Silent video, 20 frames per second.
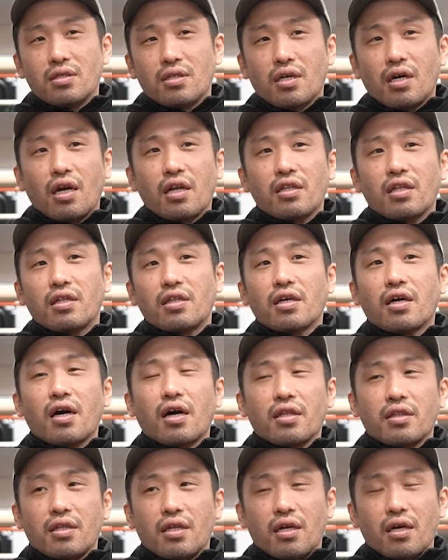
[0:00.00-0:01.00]
体でか
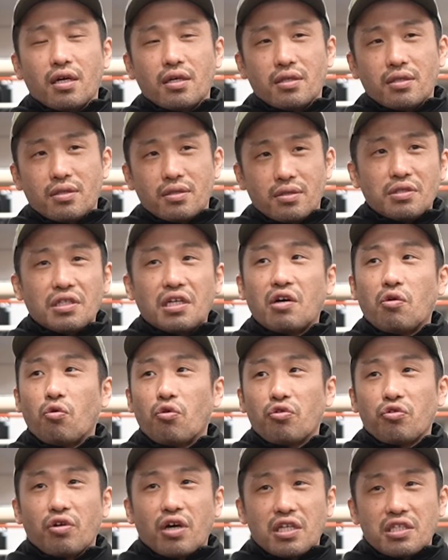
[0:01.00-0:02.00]
かったら
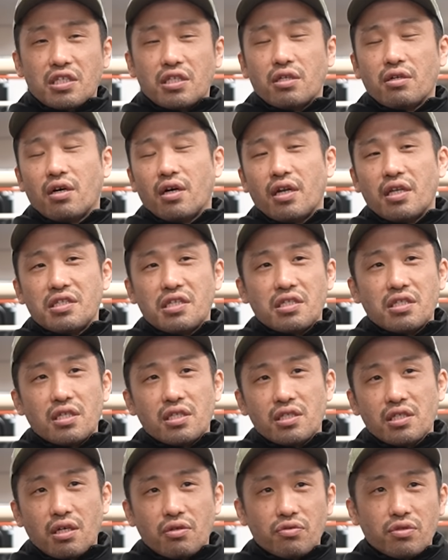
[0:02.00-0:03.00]
俺の稼いでる金は全然
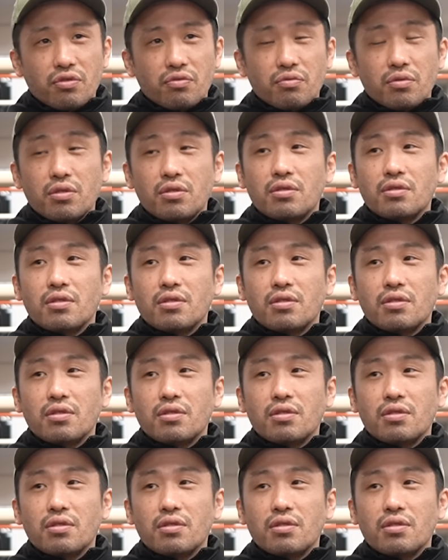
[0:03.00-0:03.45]
違うっていう、